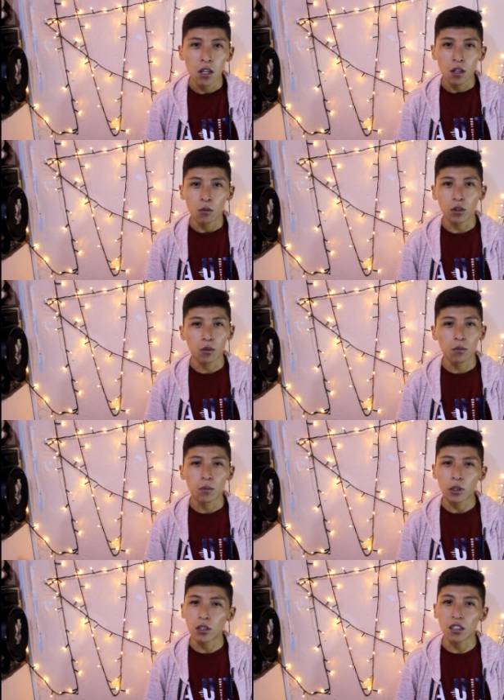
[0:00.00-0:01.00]
bueno,
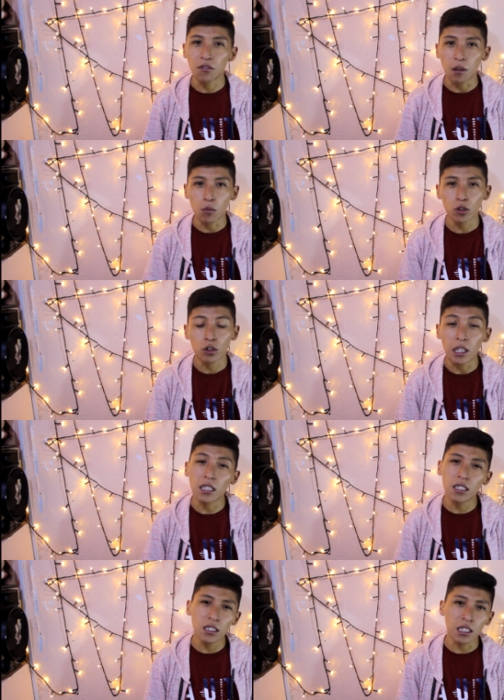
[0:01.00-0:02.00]
personas famosas,
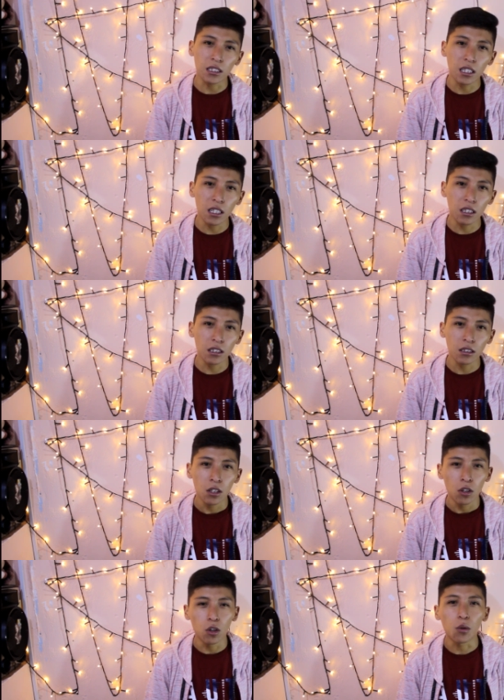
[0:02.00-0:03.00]
artistas grandes
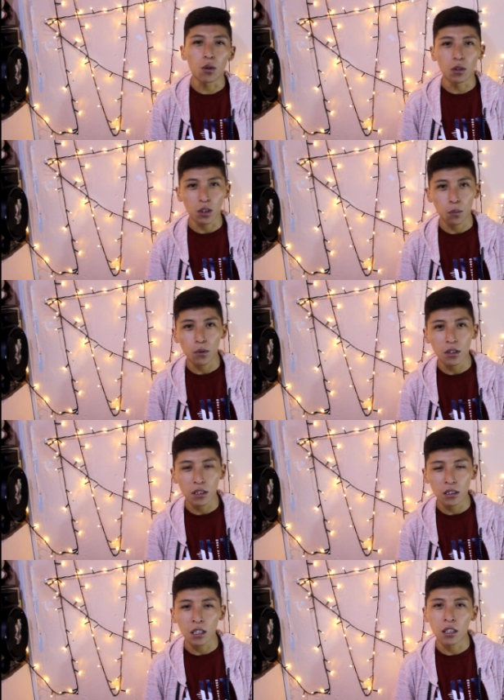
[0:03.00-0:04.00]
o como se puede
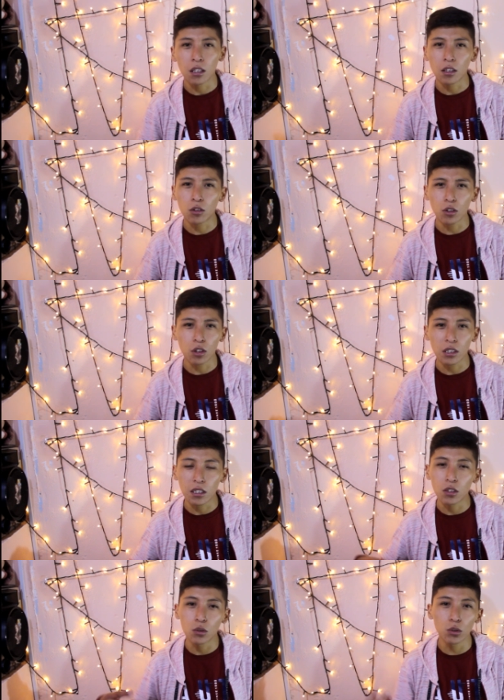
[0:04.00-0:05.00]
decir en todo lo que es la
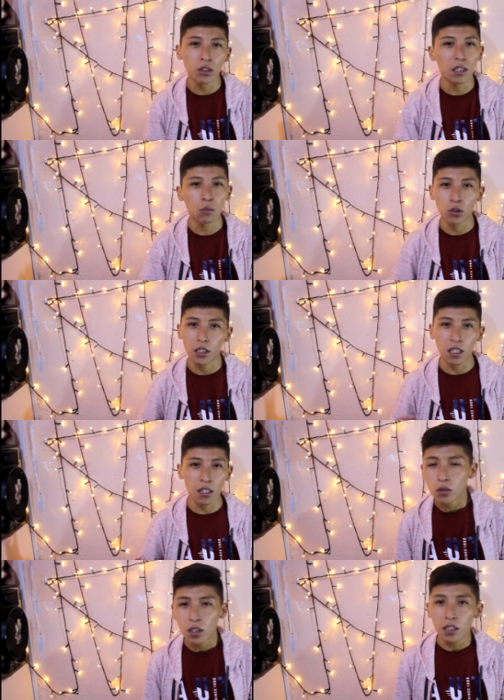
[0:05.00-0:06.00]
industria
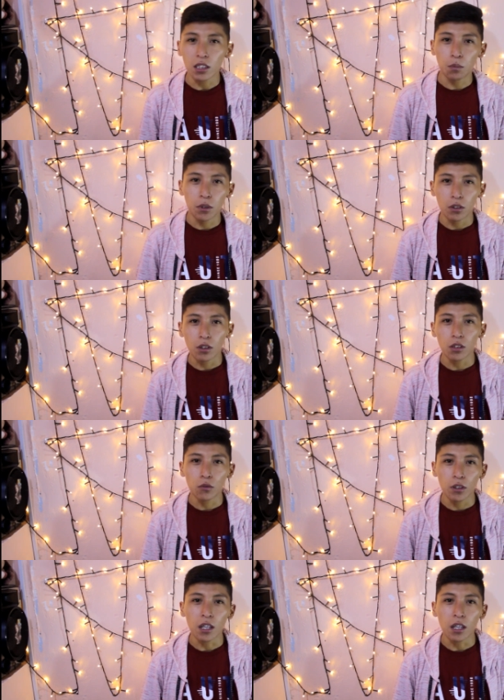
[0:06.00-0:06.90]
musical. Una de estas personas fue